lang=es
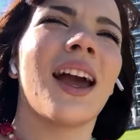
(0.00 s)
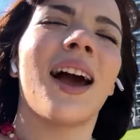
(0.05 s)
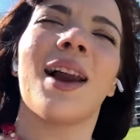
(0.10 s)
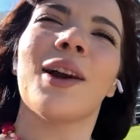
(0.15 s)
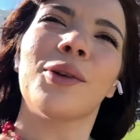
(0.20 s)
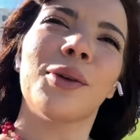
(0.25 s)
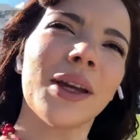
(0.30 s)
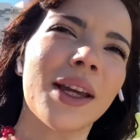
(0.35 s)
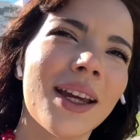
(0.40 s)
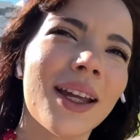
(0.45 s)
Es
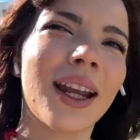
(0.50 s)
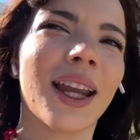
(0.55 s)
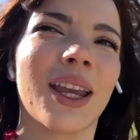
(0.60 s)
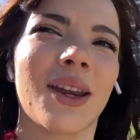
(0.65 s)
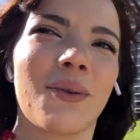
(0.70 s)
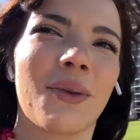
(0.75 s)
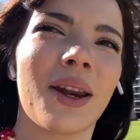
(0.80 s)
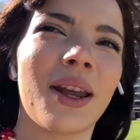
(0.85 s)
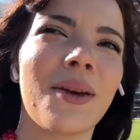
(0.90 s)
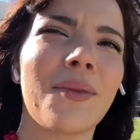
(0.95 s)
algo
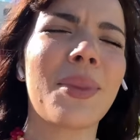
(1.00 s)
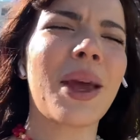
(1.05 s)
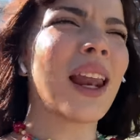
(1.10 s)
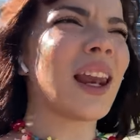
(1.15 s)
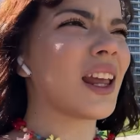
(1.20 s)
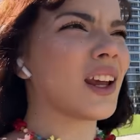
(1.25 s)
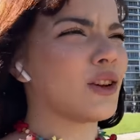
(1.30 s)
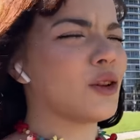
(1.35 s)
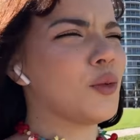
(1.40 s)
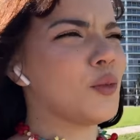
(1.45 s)
increíble, me
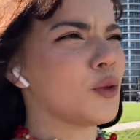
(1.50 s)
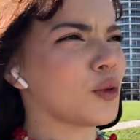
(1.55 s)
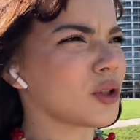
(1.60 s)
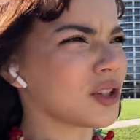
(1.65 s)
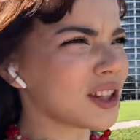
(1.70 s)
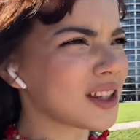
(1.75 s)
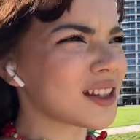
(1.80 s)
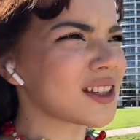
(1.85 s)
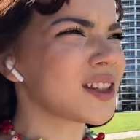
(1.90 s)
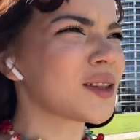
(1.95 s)
alegro
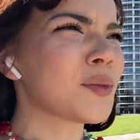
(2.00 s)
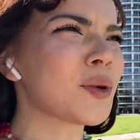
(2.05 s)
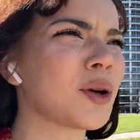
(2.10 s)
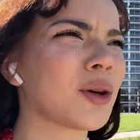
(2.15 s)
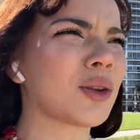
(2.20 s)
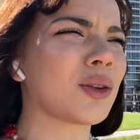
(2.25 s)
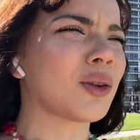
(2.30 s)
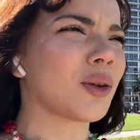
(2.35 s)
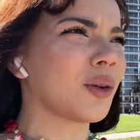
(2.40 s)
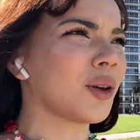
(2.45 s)
muchísimo,
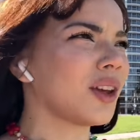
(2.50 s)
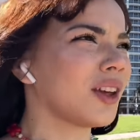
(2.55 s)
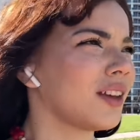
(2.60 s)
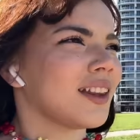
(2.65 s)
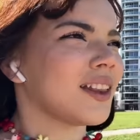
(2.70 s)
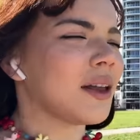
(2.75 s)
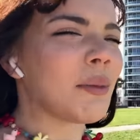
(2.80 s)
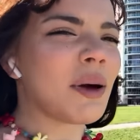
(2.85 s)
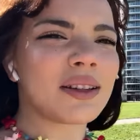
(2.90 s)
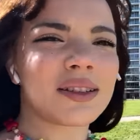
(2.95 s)

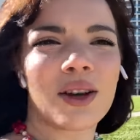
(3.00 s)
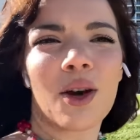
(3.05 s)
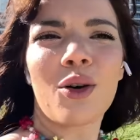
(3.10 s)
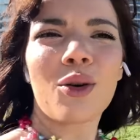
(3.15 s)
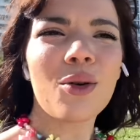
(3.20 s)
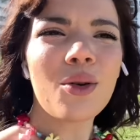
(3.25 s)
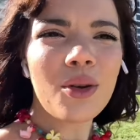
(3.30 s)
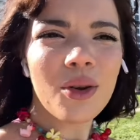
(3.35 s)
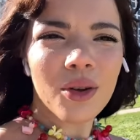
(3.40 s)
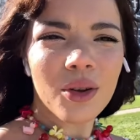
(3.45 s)
estoy demasiado
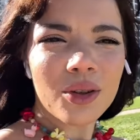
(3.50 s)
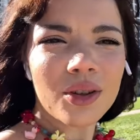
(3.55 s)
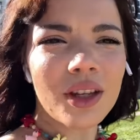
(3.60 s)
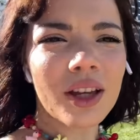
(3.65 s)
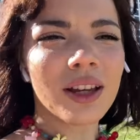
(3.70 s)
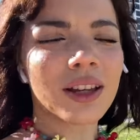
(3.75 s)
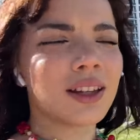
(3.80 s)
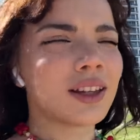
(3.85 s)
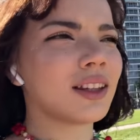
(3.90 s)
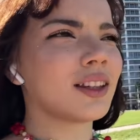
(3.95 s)

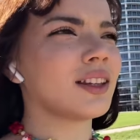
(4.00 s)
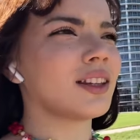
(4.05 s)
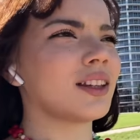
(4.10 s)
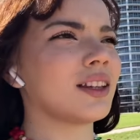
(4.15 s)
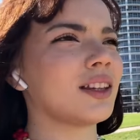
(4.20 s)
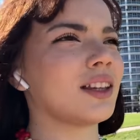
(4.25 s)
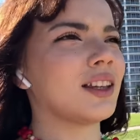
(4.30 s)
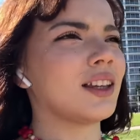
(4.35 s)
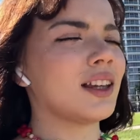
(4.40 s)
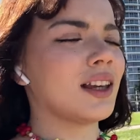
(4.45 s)
orgullosa y,